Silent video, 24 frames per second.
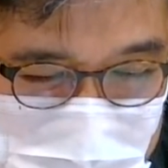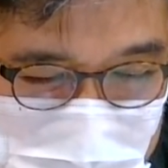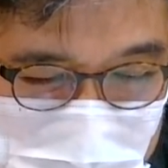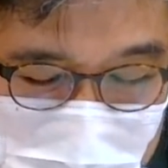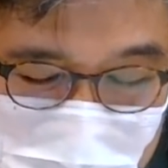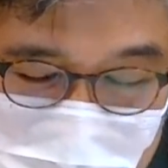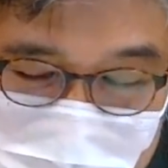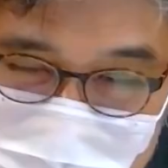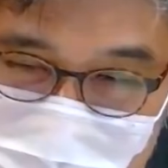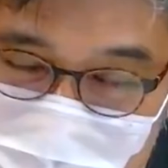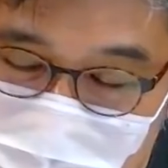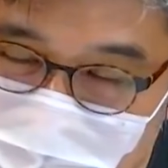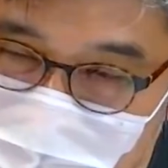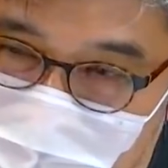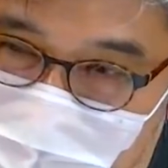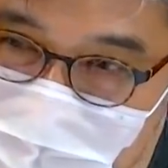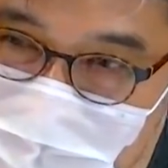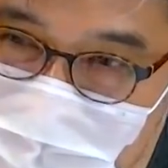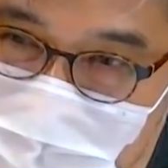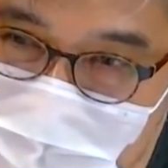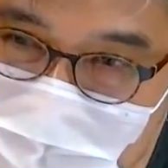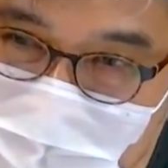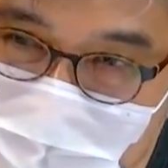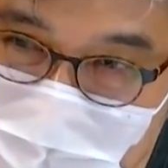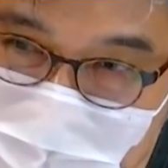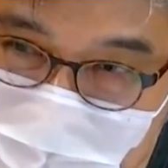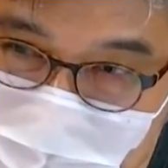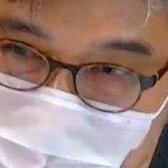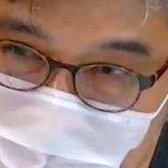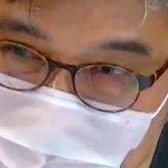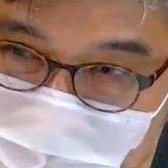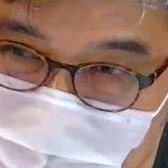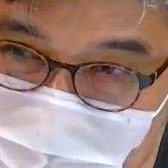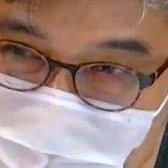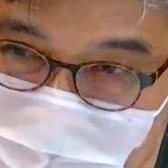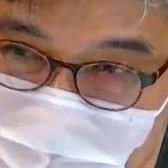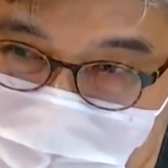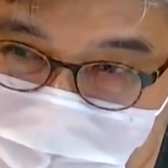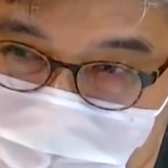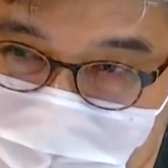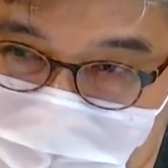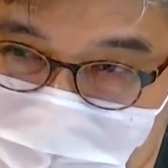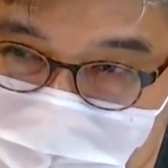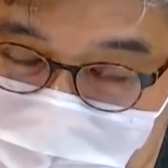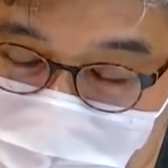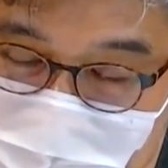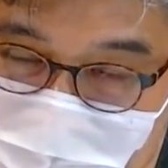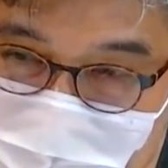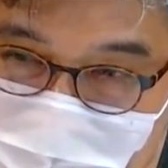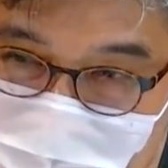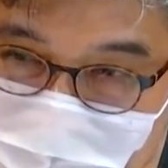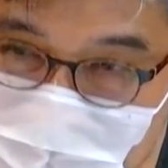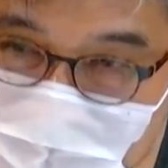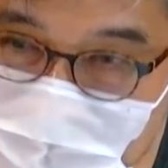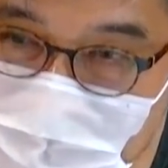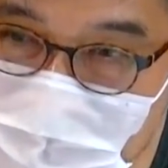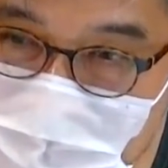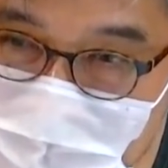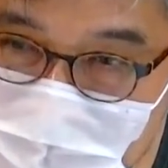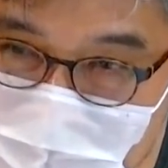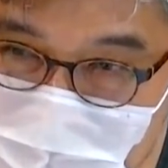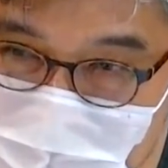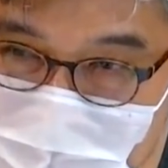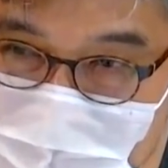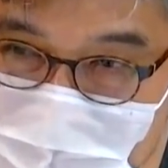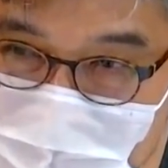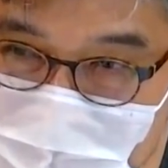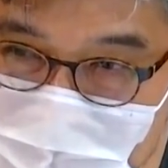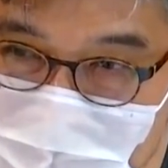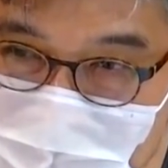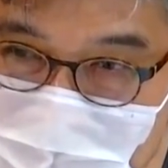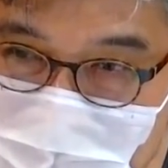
과장을 조금 섞어갖고 네. 이게 뉴스입니까?